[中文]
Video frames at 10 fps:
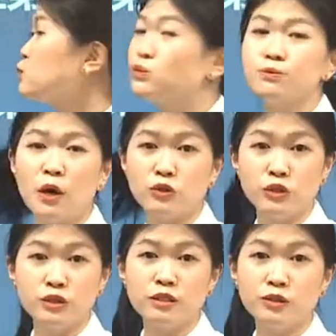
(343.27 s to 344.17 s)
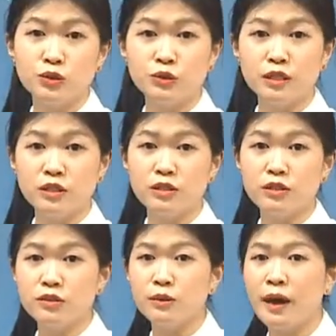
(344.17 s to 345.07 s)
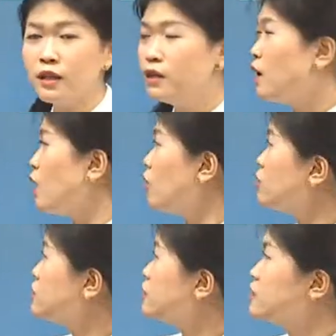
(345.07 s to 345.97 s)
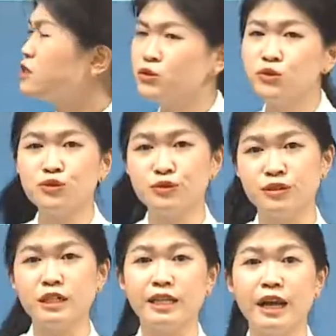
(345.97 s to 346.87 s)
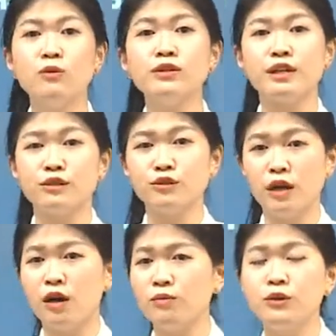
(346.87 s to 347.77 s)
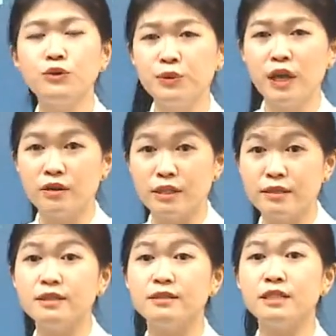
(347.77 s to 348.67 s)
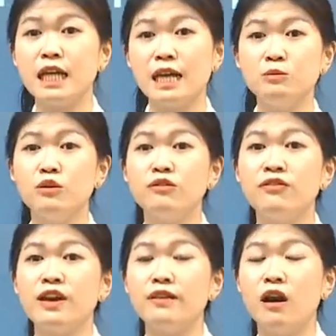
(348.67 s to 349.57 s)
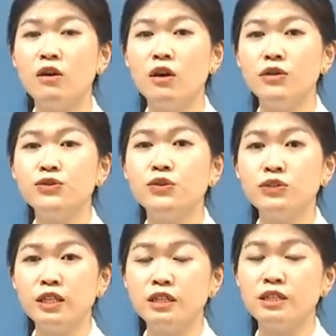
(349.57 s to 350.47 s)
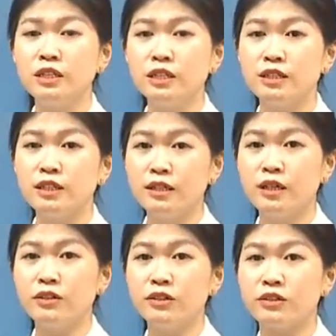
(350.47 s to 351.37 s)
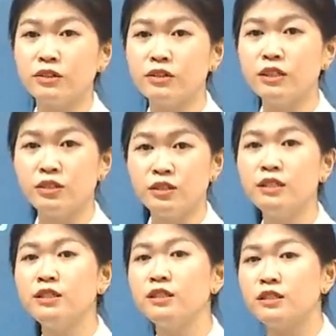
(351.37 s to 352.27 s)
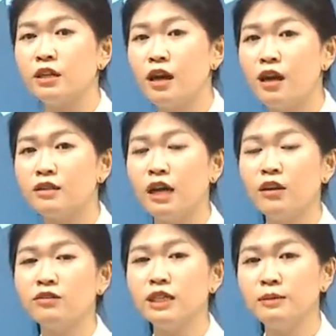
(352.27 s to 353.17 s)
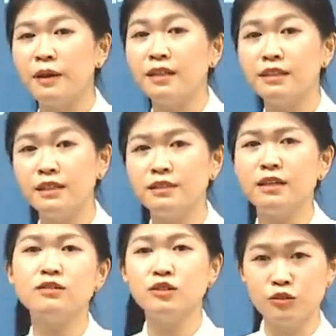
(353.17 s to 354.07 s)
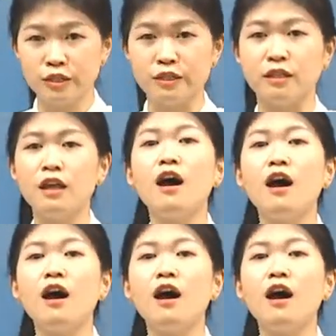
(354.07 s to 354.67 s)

保持性数一致，对吧？好，这这个序数词给大家过一下就好，没有必要给自己增加那么多烦恼，你就第记一个第一到第十、第十一、第十二，然后第一百、第一千，这就行了。